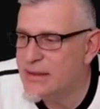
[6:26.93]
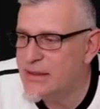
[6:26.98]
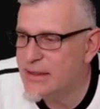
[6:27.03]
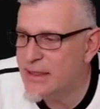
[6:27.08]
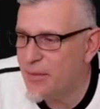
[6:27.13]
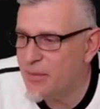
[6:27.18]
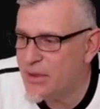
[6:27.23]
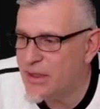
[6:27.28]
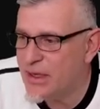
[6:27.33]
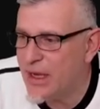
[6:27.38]

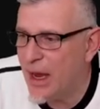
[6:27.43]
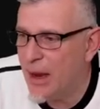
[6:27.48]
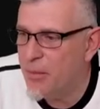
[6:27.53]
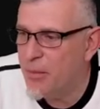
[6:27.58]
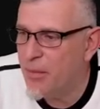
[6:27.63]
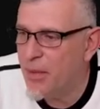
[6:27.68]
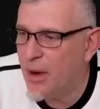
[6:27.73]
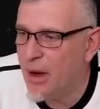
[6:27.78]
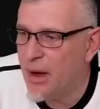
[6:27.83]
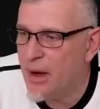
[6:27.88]

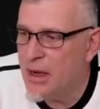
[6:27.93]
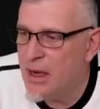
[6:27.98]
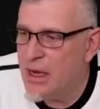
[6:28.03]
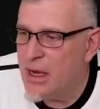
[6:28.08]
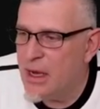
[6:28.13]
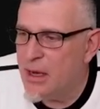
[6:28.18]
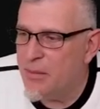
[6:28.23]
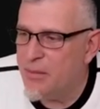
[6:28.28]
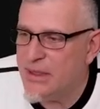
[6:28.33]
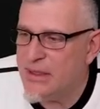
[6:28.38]
September
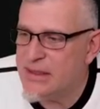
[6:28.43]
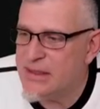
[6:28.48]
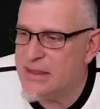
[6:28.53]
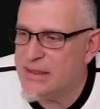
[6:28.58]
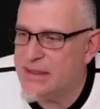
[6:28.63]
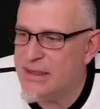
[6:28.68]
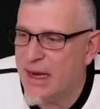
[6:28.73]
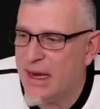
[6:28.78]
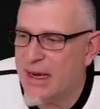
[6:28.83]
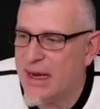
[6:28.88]

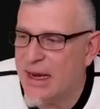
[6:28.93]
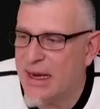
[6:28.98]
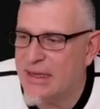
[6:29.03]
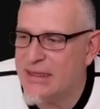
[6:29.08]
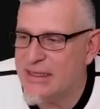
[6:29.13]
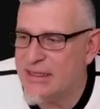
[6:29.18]
bis ca.